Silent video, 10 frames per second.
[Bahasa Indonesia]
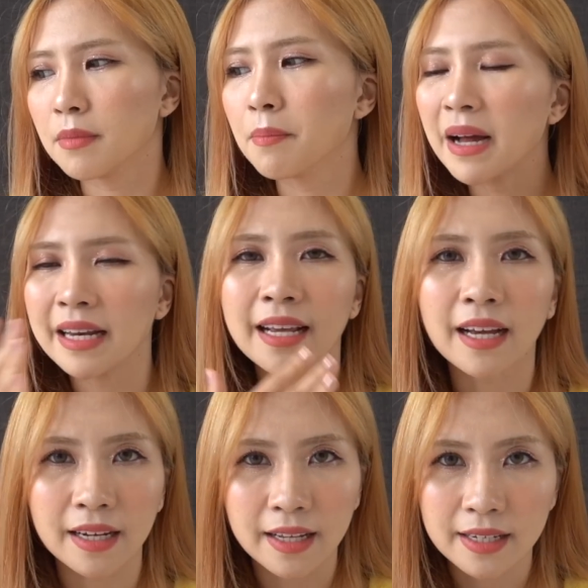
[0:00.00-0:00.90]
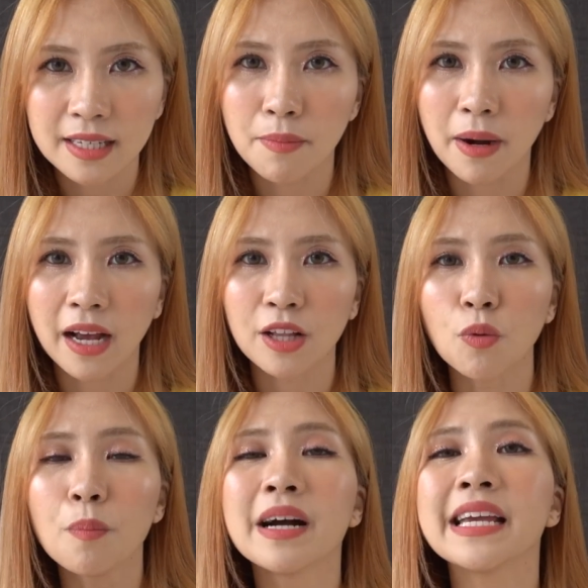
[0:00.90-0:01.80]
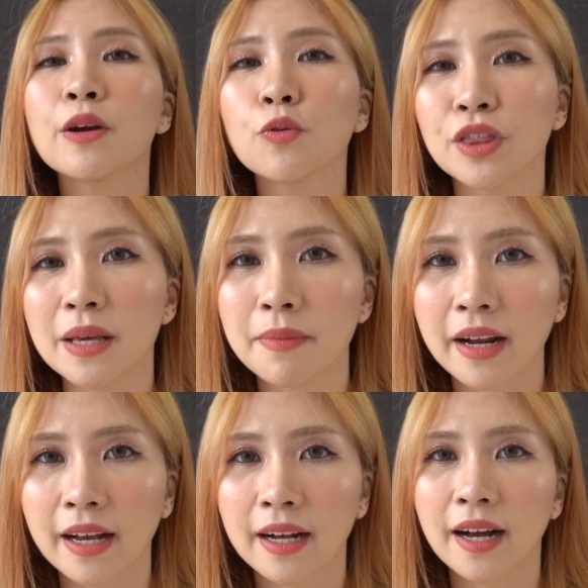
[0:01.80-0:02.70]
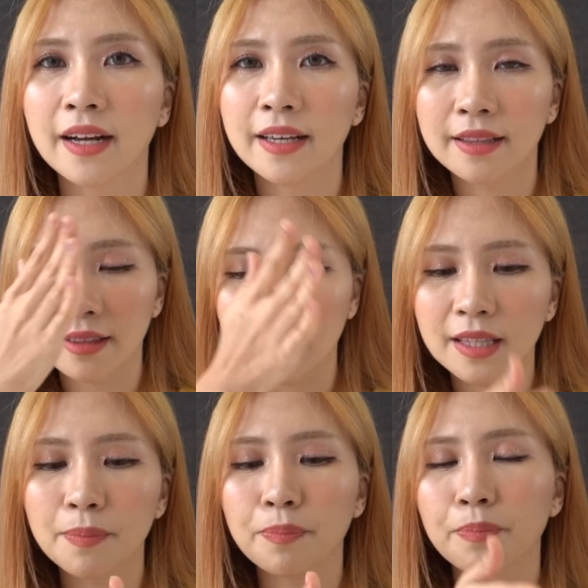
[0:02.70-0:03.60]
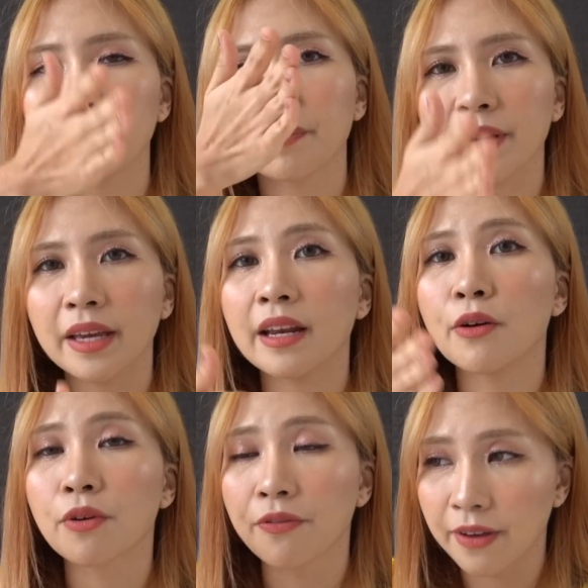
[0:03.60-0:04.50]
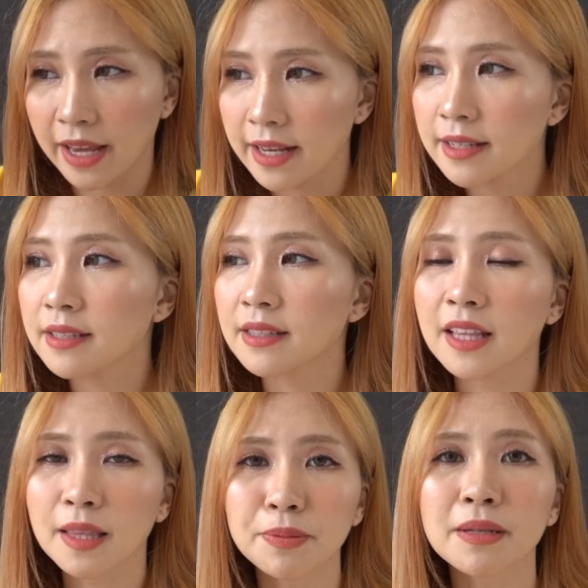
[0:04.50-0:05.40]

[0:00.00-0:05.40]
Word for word: membandingkan diri sama mereka atau mengikuti mereka kita tetap in our face tetap